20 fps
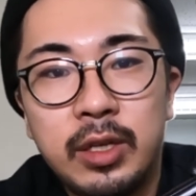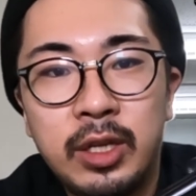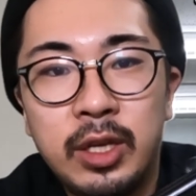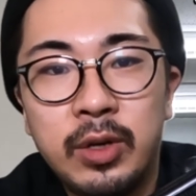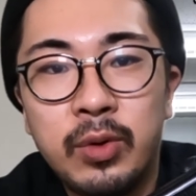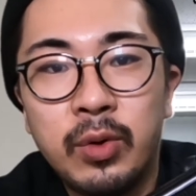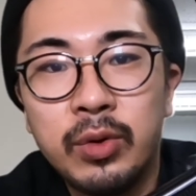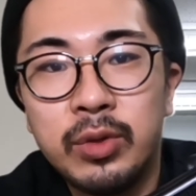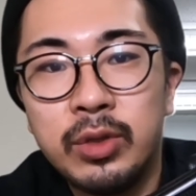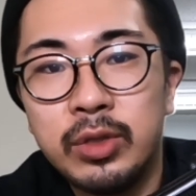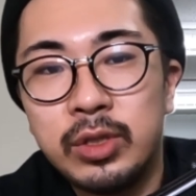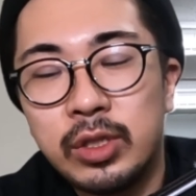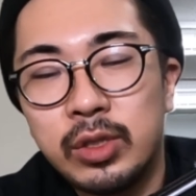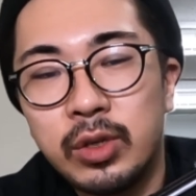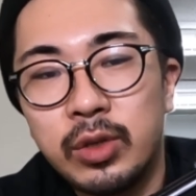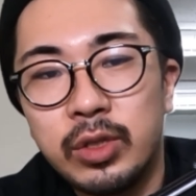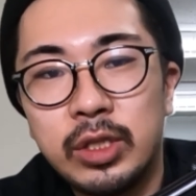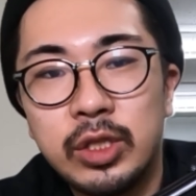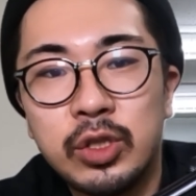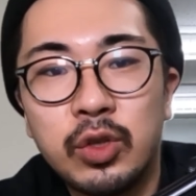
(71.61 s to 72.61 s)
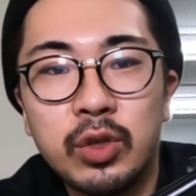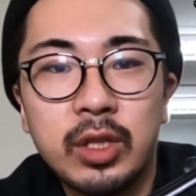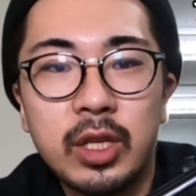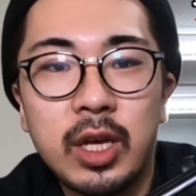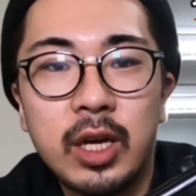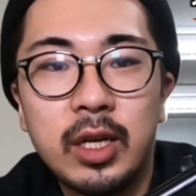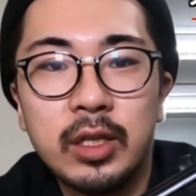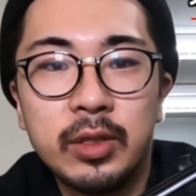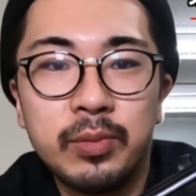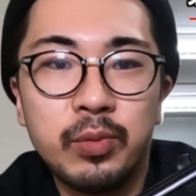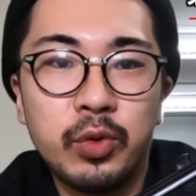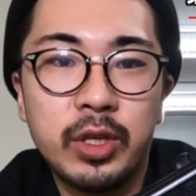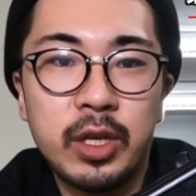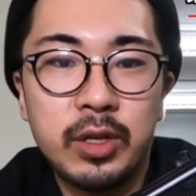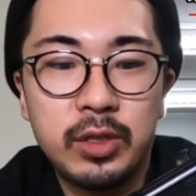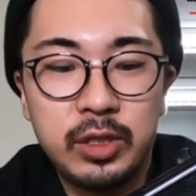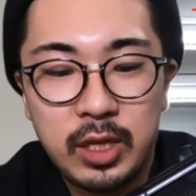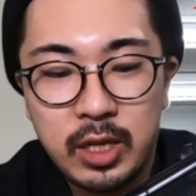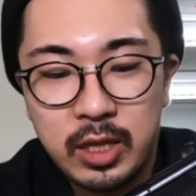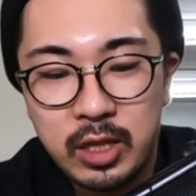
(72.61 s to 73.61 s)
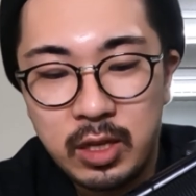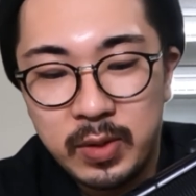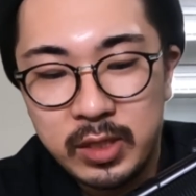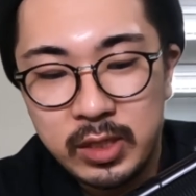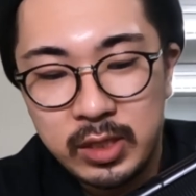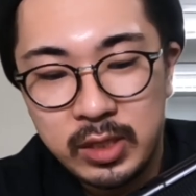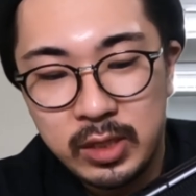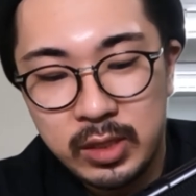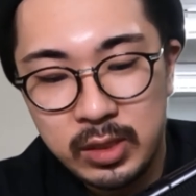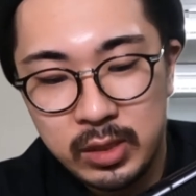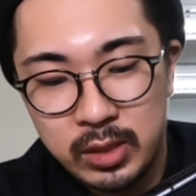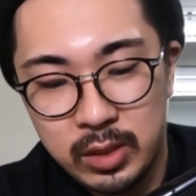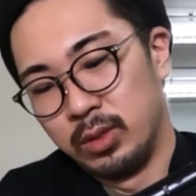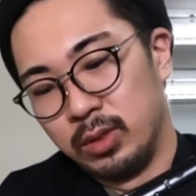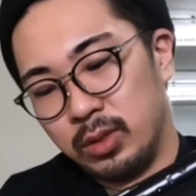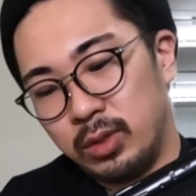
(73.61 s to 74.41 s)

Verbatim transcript: リコイル強いそんなモデルになってます